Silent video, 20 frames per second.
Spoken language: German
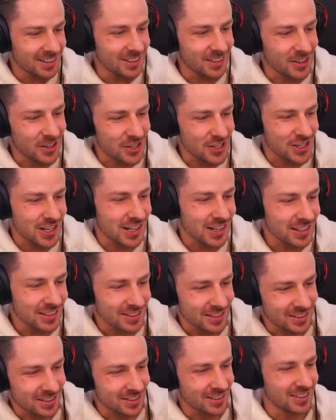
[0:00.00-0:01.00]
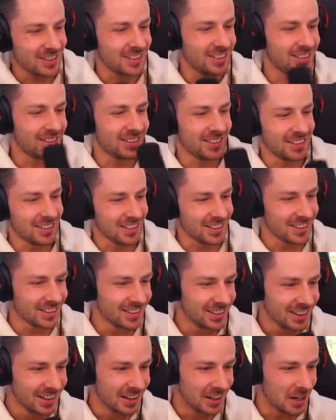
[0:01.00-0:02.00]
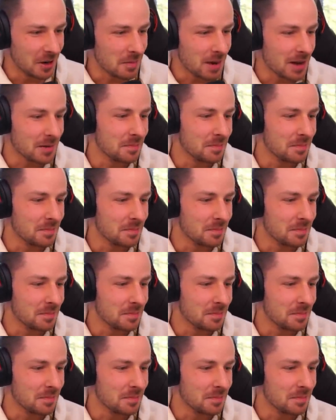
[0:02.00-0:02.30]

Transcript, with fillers: Oh, schade. Oh man,